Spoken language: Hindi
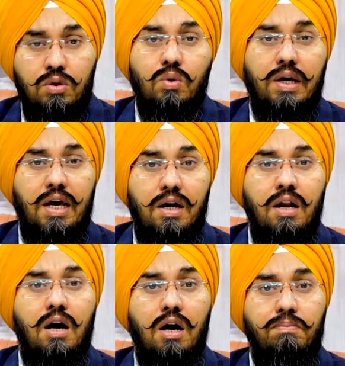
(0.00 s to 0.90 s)
तो
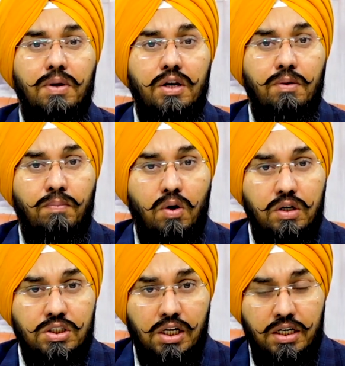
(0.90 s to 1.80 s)
कनाडा आपके लिए
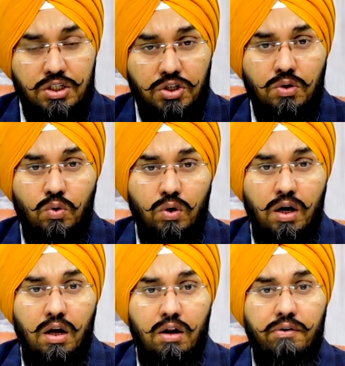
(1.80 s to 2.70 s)
बहुत चैलेंजिंग होगा
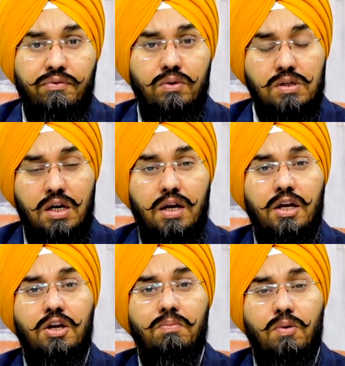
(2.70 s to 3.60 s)
रिफ्यूज़ल
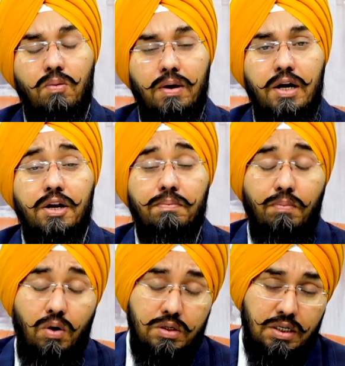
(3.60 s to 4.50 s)
आने की प्रोबेबिलिटी
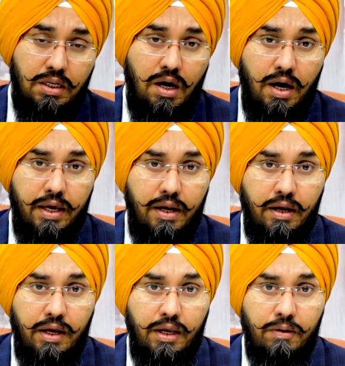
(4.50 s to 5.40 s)
बहुत ज़्यादा हाई
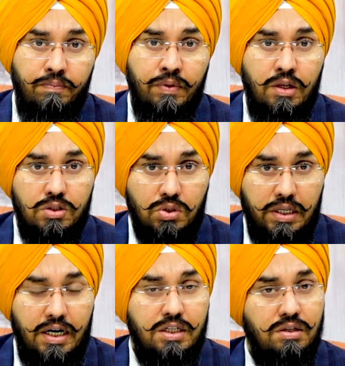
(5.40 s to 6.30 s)
रहेगी सो
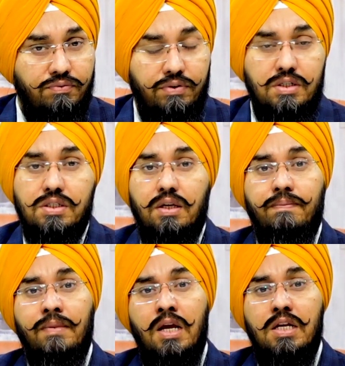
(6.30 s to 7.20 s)
दैट इज़ अ फर्स्ट थिंग
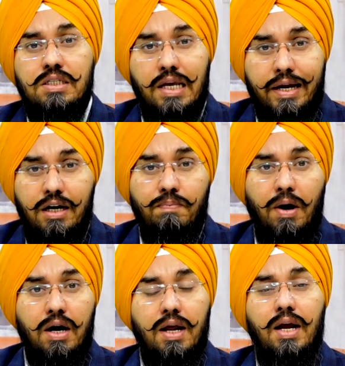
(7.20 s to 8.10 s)
सेकेंड
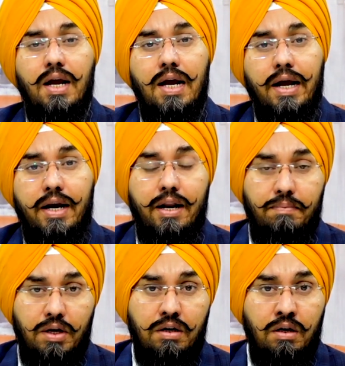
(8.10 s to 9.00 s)
पार्ट है
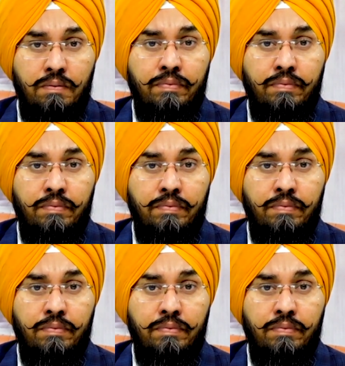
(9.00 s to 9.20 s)
एकेडमिक